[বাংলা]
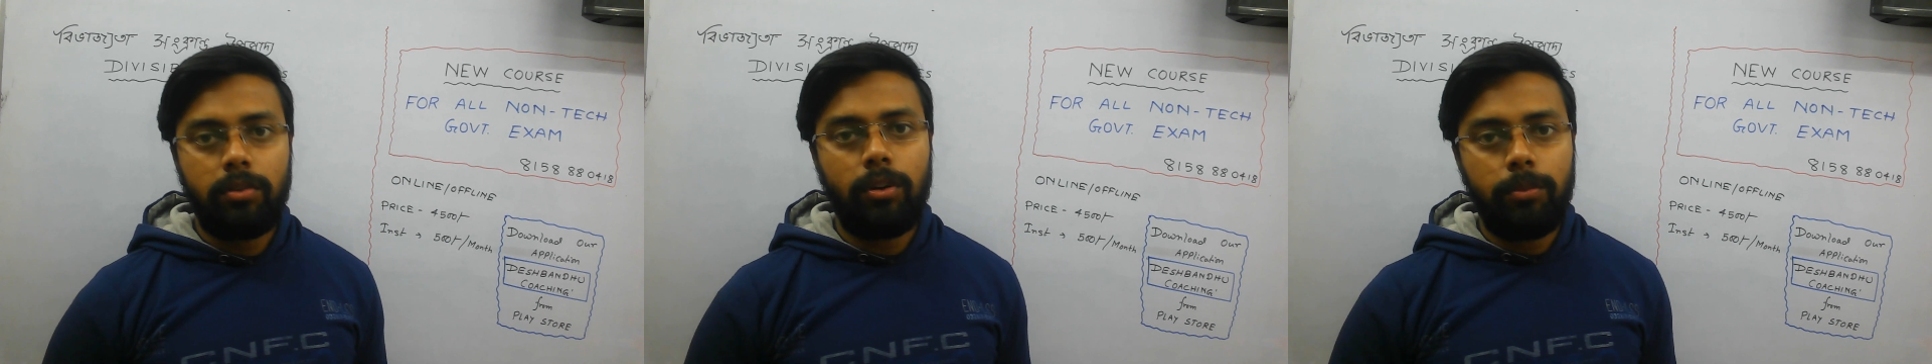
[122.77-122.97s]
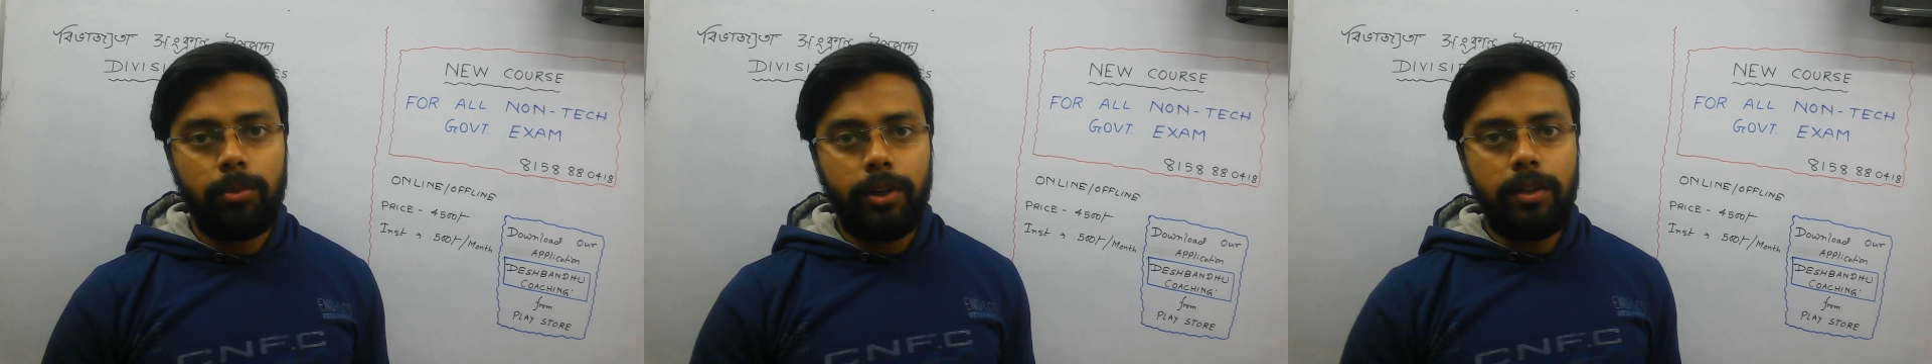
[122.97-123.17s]

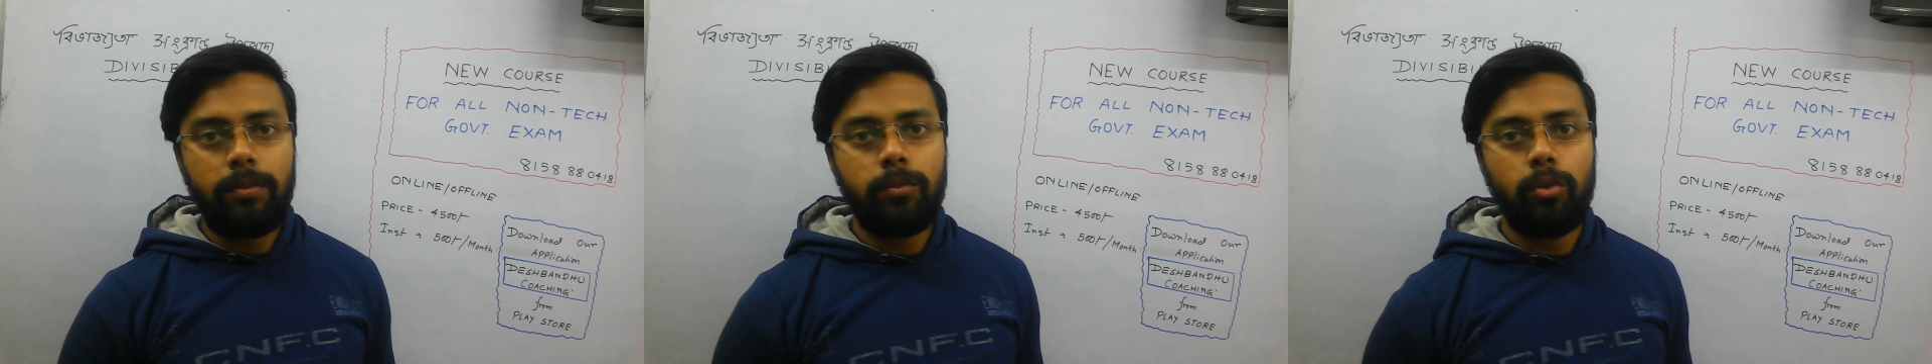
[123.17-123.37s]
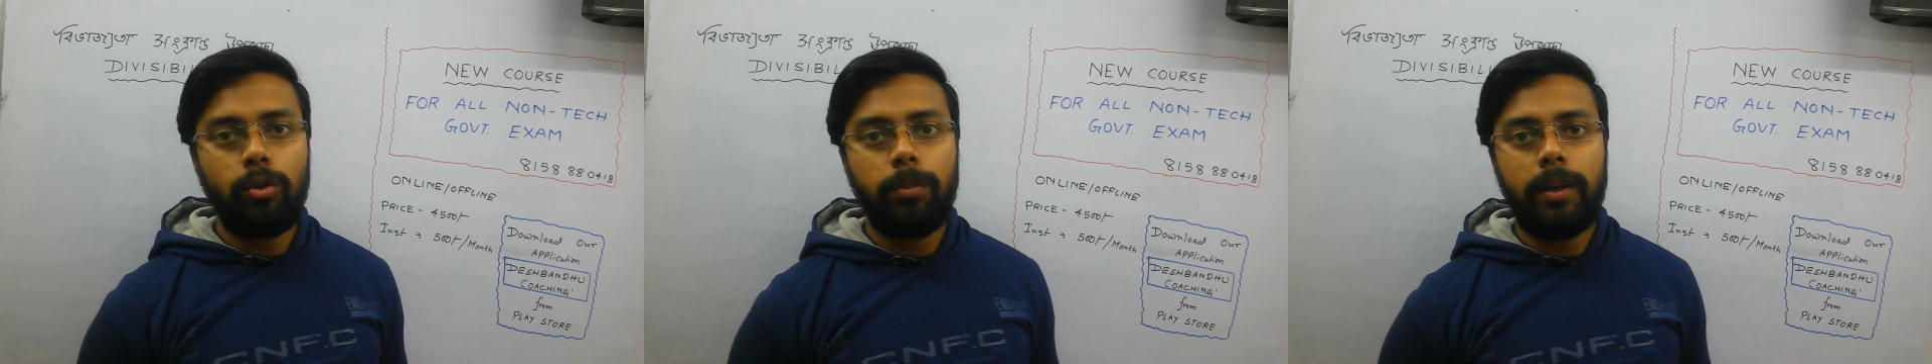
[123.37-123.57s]
সময়
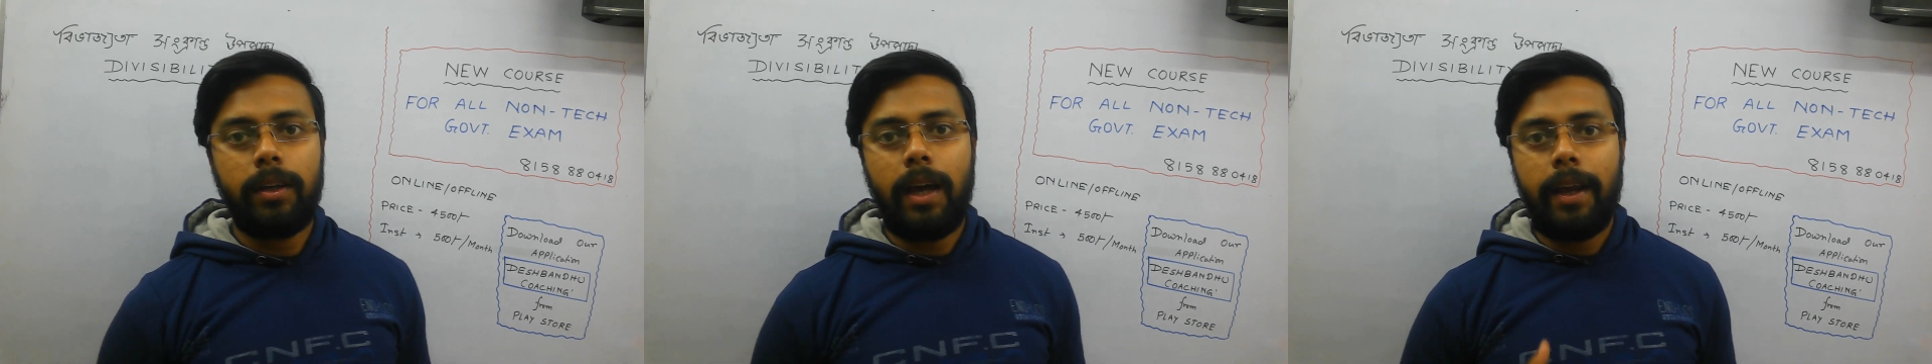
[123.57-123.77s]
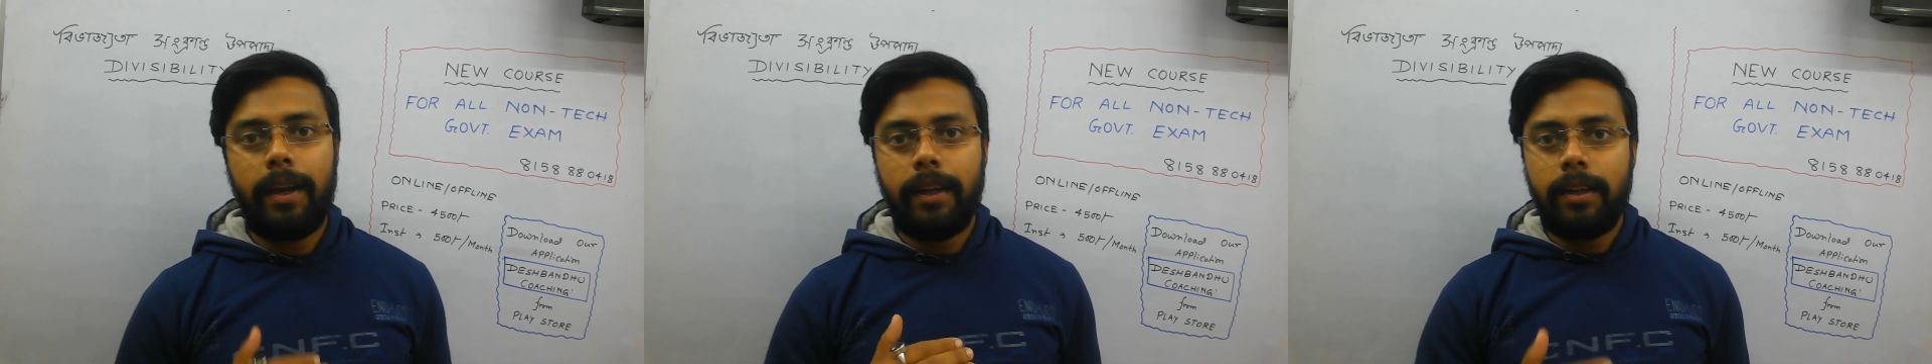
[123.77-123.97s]
তোমরা
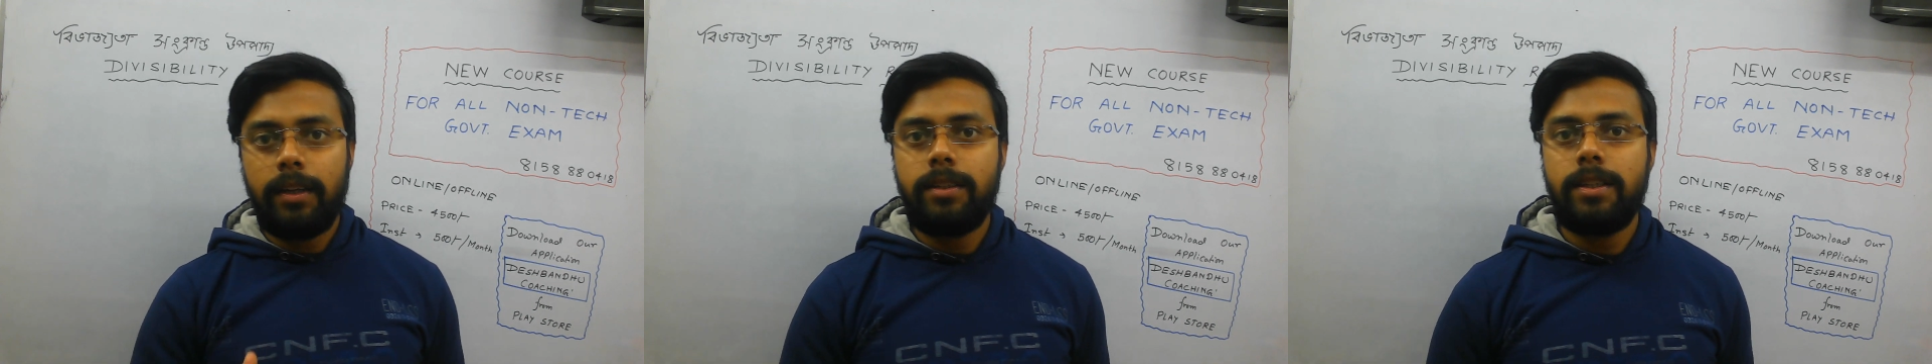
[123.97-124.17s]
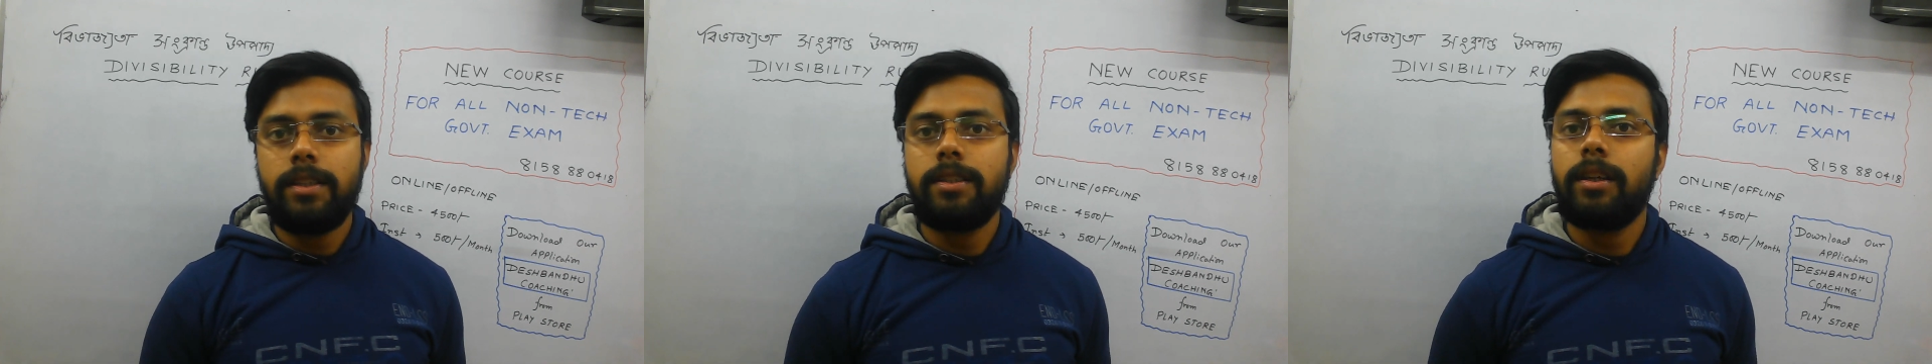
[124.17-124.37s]
ডাইরেক্টলি
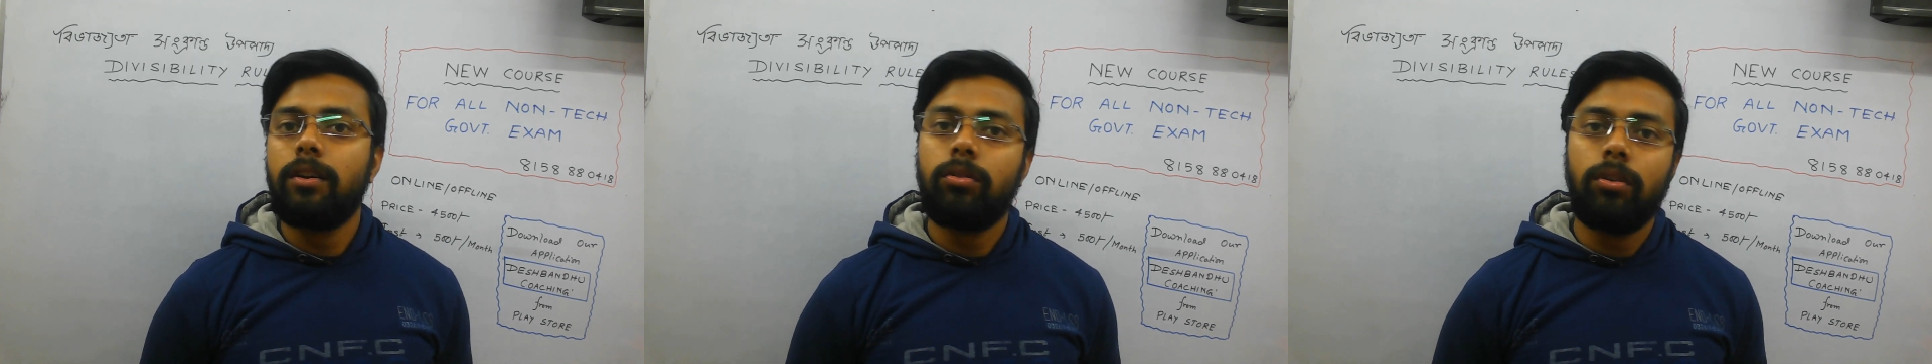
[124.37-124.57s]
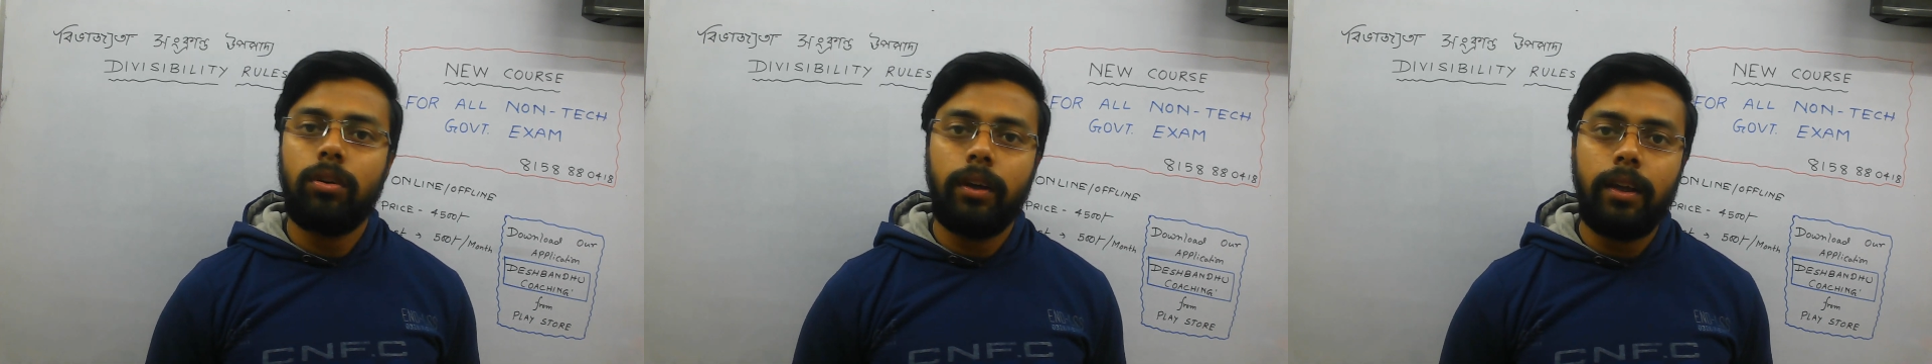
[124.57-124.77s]
টিচারের
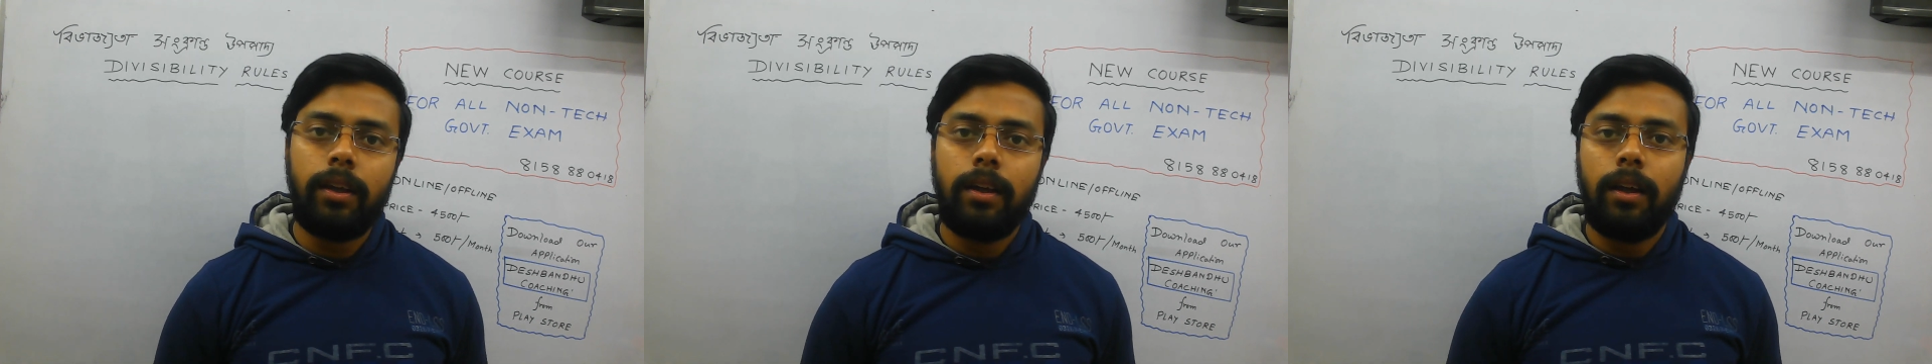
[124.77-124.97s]
সঙ্গে